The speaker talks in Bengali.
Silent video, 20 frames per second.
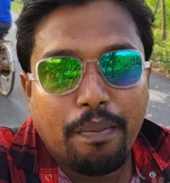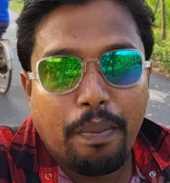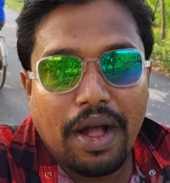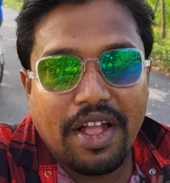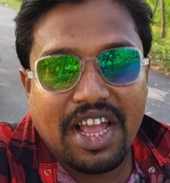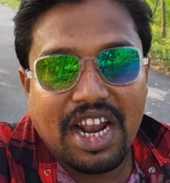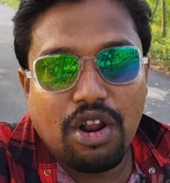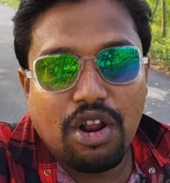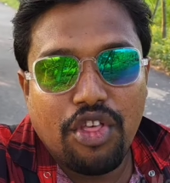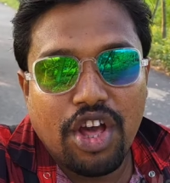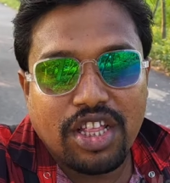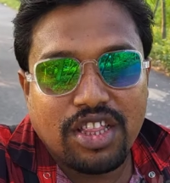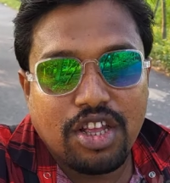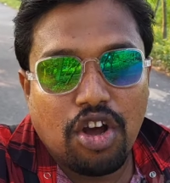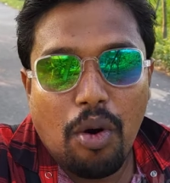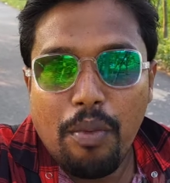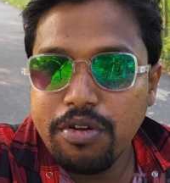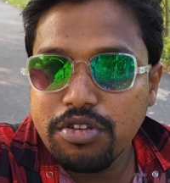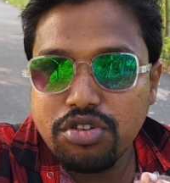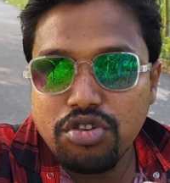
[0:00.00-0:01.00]
বাজানো দেখতে
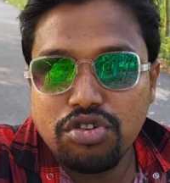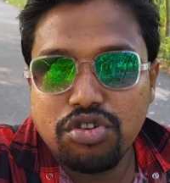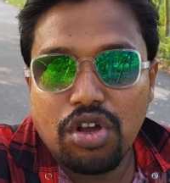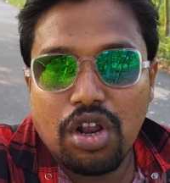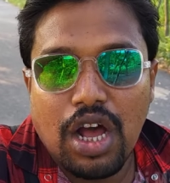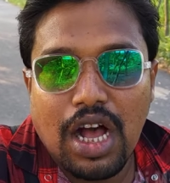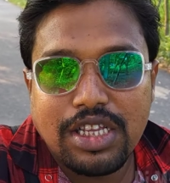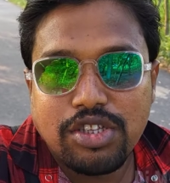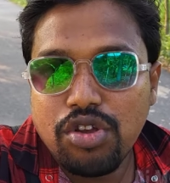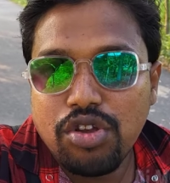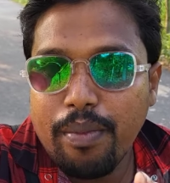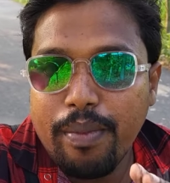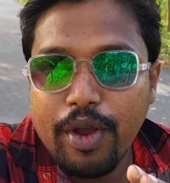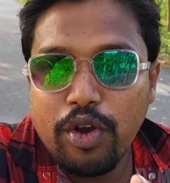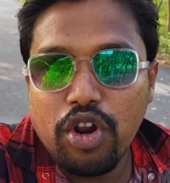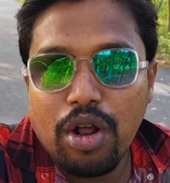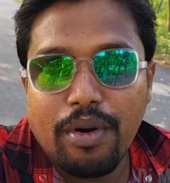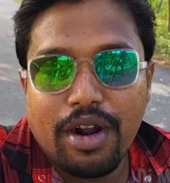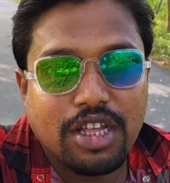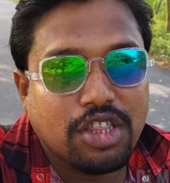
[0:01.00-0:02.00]
অবশ্যই চলে আসো আর
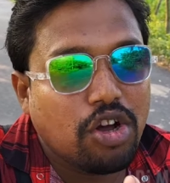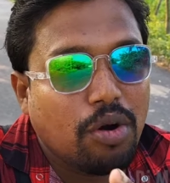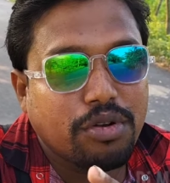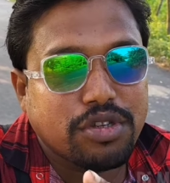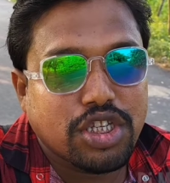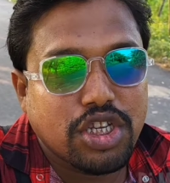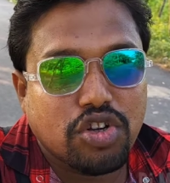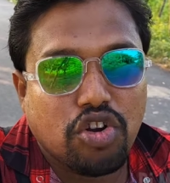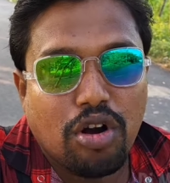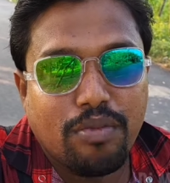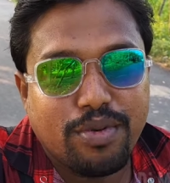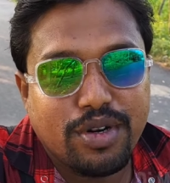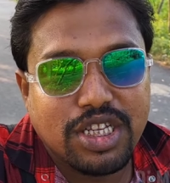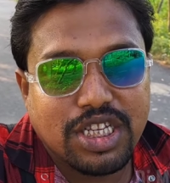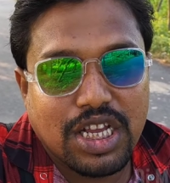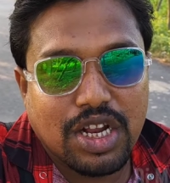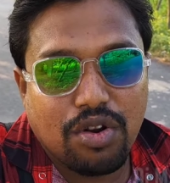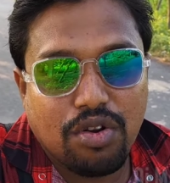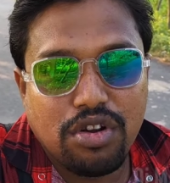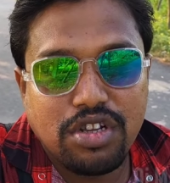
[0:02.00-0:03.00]
বেগুনা বাড়িতে অবশ্যই
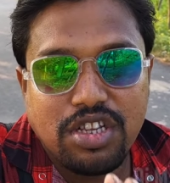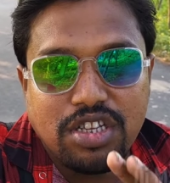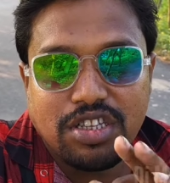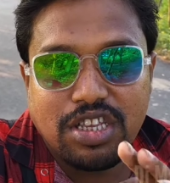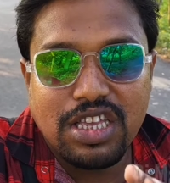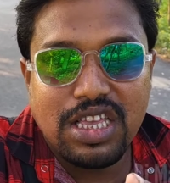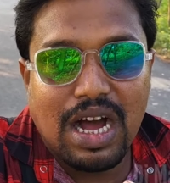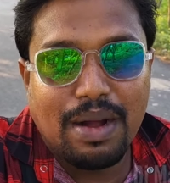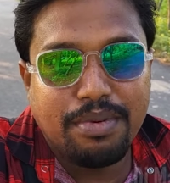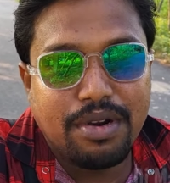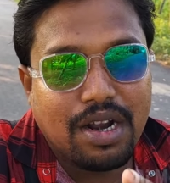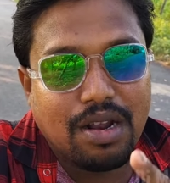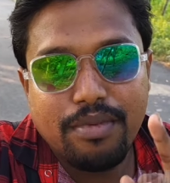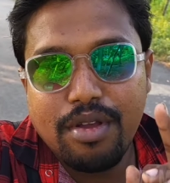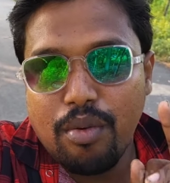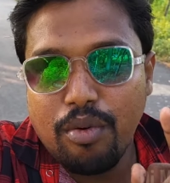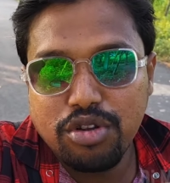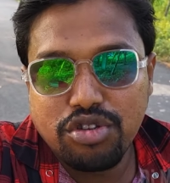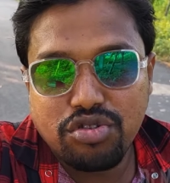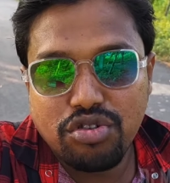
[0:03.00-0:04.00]
কম্পিটিশান রয়েছে সেই আপডেট
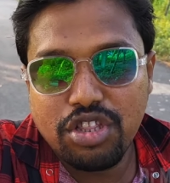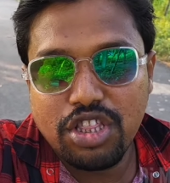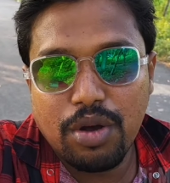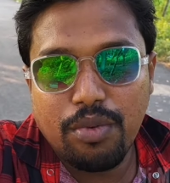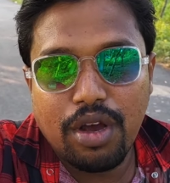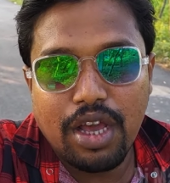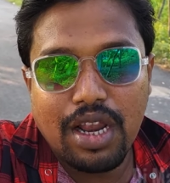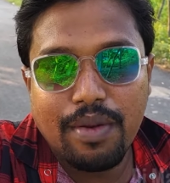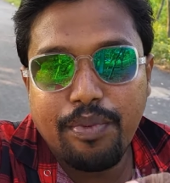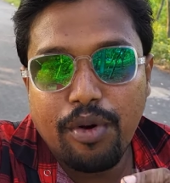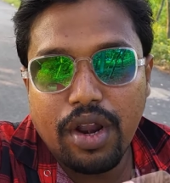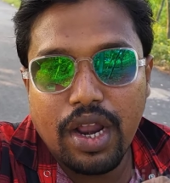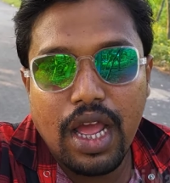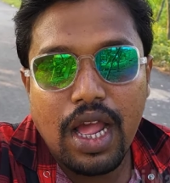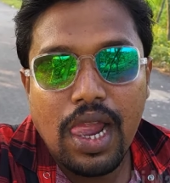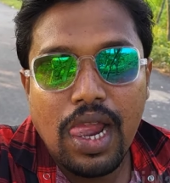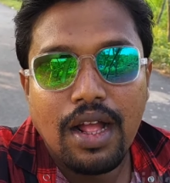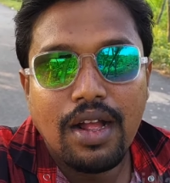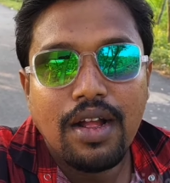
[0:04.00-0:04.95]
আমি অবশ্যই দেবো এরপরে